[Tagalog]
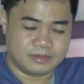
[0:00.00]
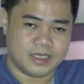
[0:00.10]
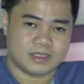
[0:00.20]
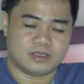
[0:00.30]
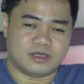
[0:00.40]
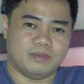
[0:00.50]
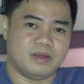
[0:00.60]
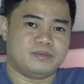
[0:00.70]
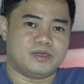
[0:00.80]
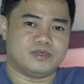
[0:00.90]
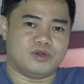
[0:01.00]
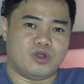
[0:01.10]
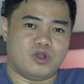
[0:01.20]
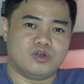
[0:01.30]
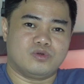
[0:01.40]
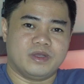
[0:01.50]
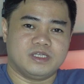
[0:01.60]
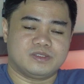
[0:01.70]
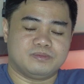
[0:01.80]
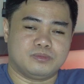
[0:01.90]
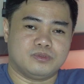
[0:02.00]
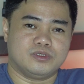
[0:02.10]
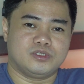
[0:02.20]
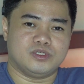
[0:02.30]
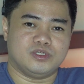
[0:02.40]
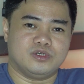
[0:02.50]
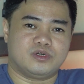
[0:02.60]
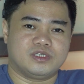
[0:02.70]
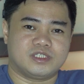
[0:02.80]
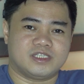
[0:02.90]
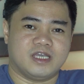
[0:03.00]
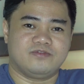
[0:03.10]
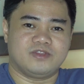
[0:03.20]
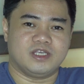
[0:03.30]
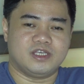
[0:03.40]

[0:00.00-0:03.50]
But remember, always put your safety